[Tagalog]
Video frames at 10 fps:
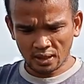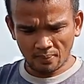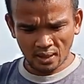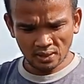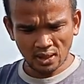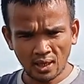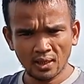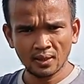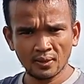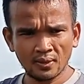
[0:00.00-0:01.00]
kalabasa
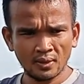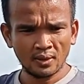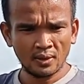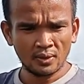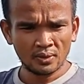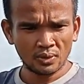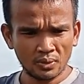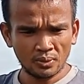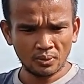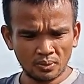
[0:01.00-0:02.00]

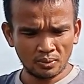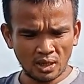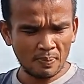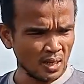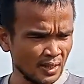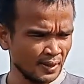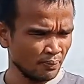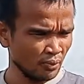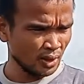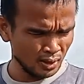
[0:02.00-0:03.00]
so napaganda
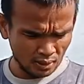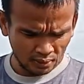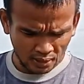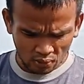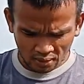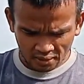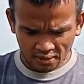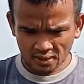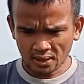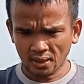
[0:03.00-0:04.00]
po ng talong kasi
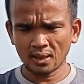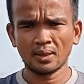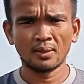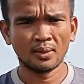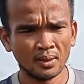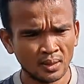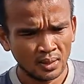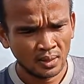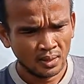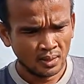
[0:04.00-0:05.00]
hindi siya
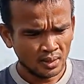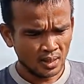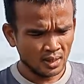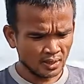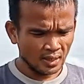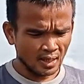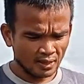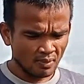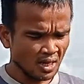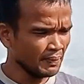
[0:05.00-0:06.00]
uh,
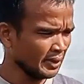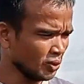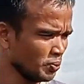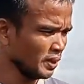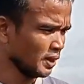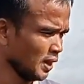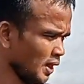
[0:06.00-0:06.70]
kailangan ng maraming tubig